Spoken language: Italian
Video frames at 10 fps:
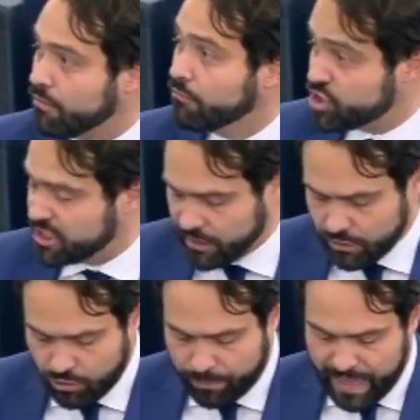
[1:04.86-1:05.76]
un
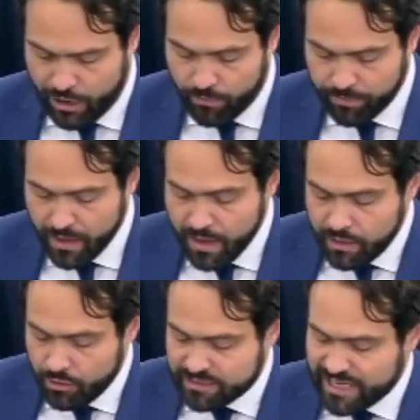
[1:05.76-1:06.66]
cittadino europeo
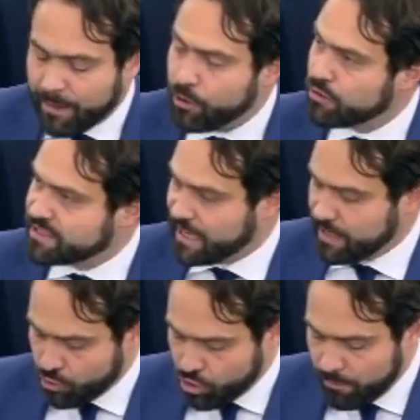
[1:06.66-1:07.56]
non siamo e non
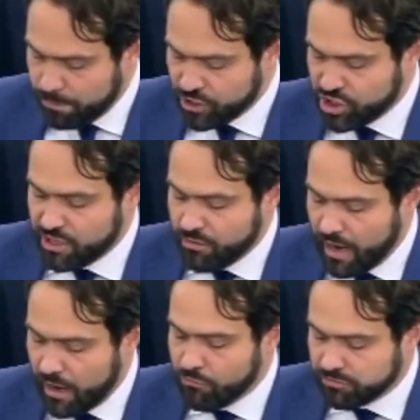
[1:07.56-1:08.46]
saremo complici di
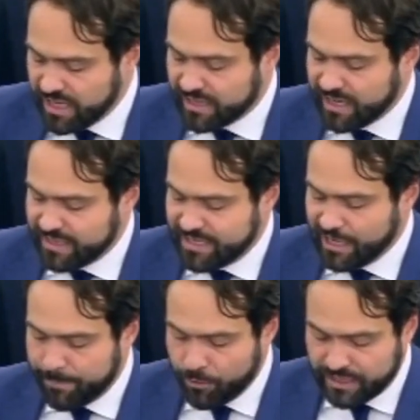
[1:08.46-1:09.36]
una
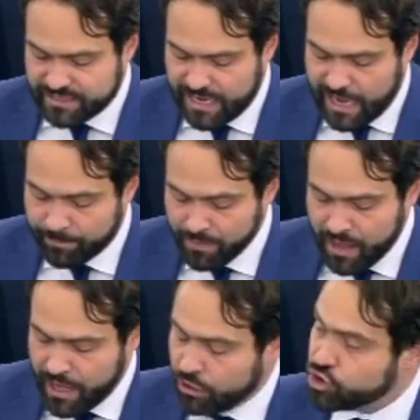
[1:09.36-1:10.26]
utilitaristica ipocrisia
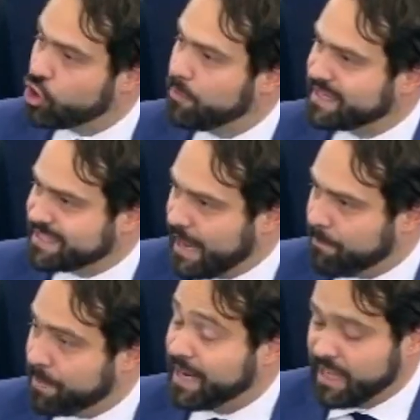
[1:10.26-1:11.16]
e oggi come
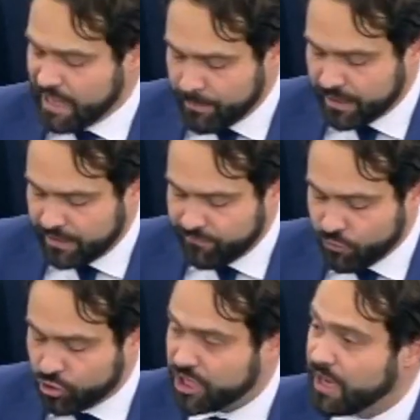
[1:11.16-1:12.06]
sempre chiediamo a gran
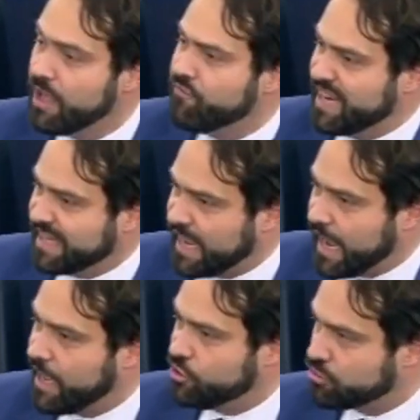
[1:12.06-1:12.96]
voce
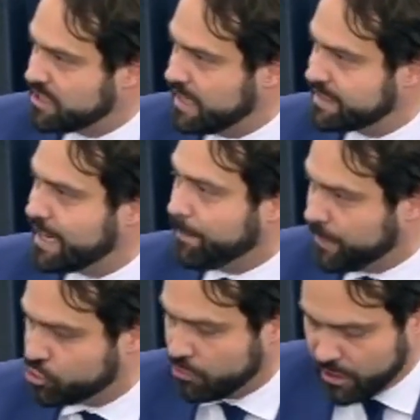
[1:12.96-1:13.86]
verità e giustizia
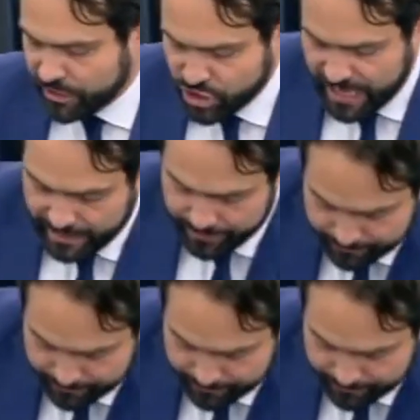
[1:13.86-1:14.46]
per giulio regeni.